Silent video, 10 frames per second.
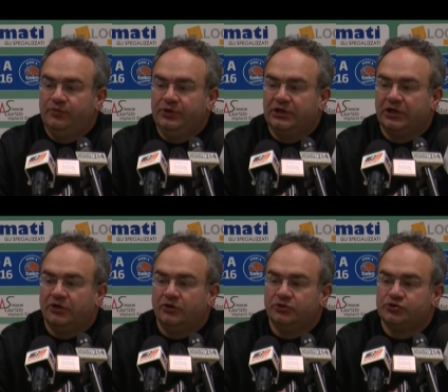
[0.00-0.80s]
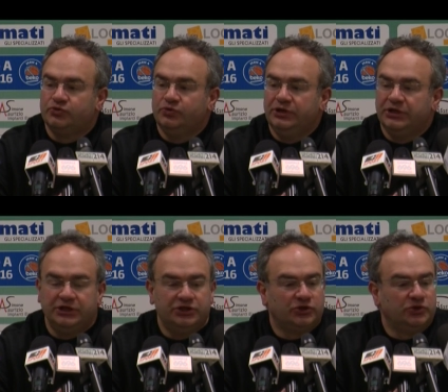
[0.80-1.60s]
piccherollo, sui
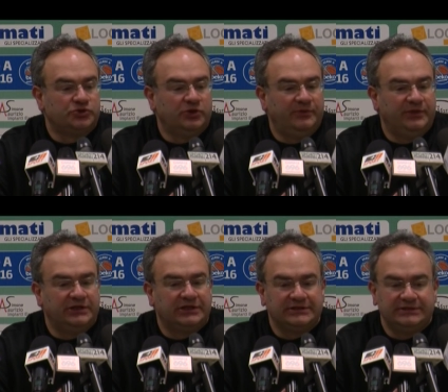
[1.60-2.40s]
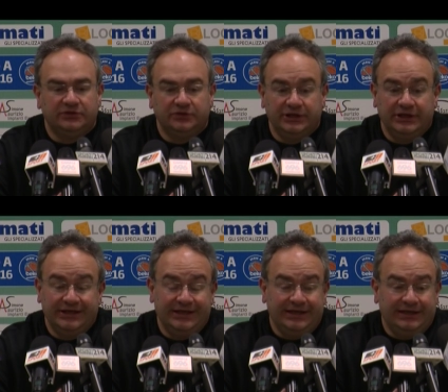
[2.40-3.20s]
riccioli, sulle penetrazioni,
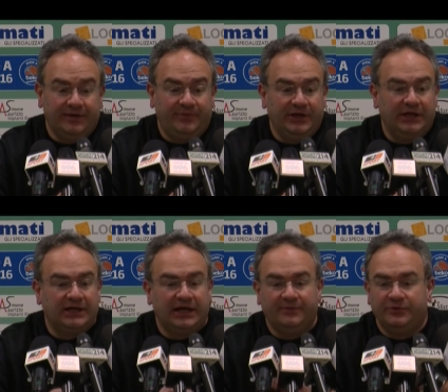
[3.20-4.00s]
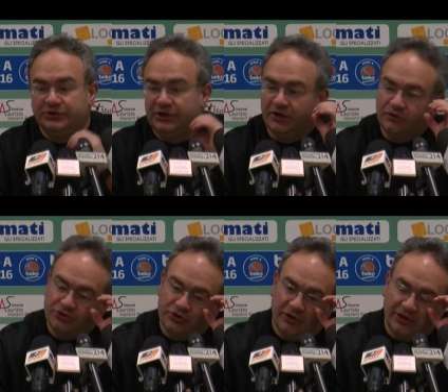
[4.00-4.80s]
da aprire il campo e tira col
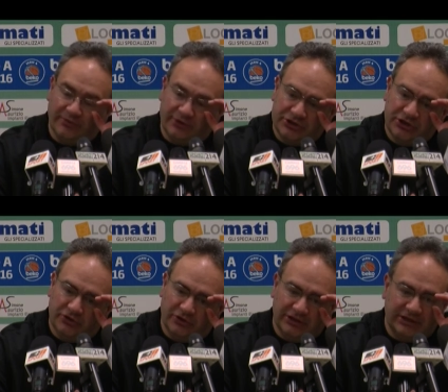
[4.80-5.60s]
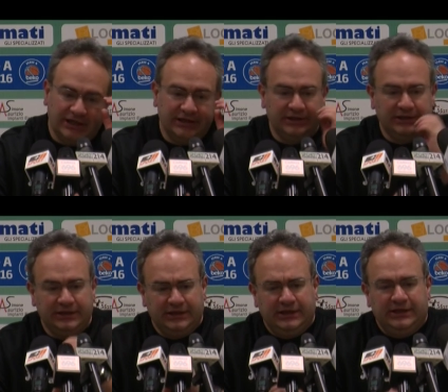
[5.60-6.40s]
50% da tre.
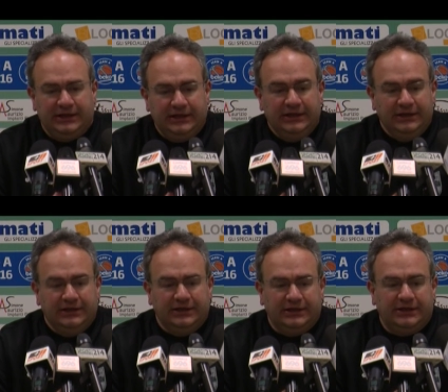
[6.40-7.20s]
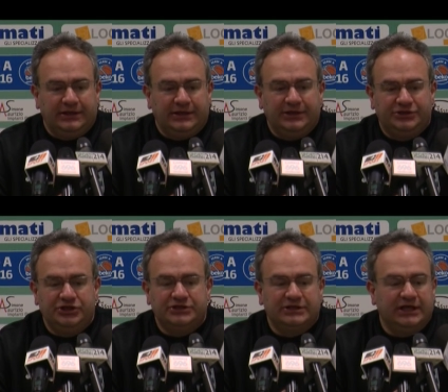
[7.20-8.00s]
Eh,
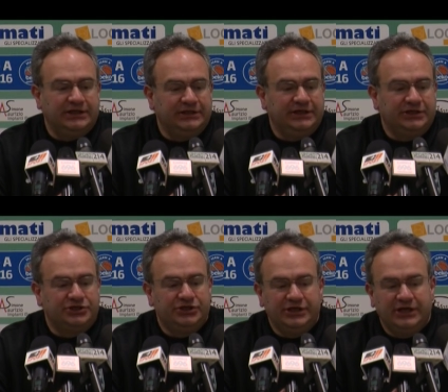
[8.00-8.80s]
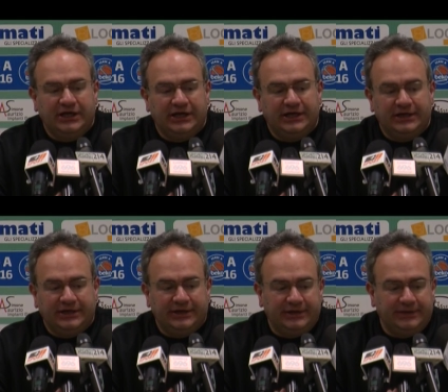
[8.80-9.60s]
Ciz dà
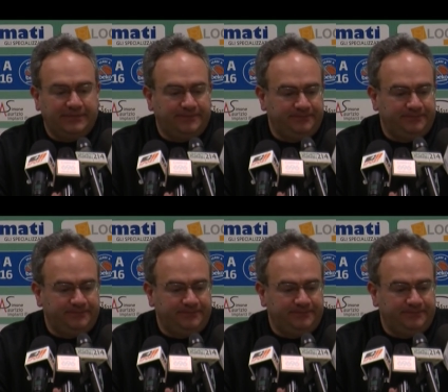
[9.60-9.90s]
energia,